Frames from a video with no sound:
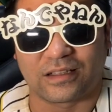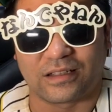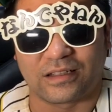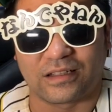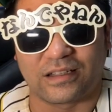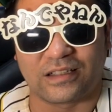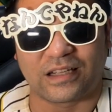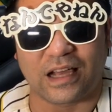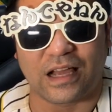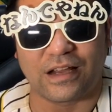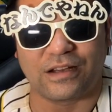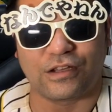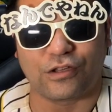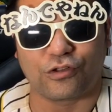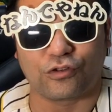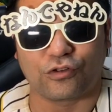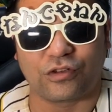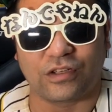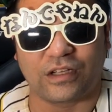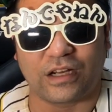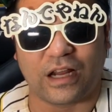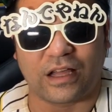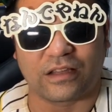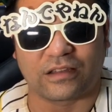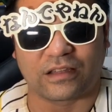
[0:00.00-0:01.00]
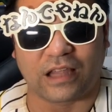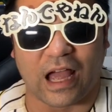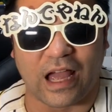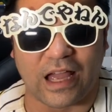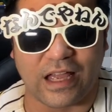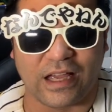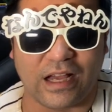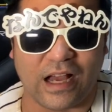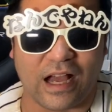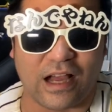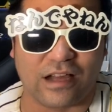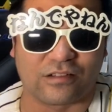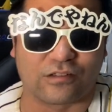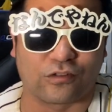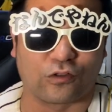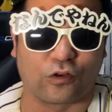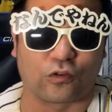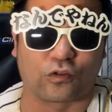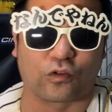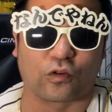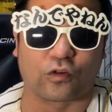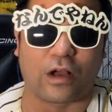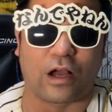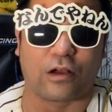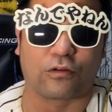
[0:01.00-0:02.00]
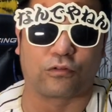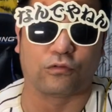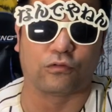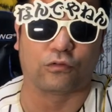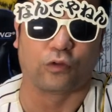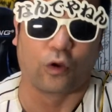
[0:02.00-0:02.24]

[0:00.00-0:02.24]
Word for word: にせんにじゅうにねん、タイガースの組閣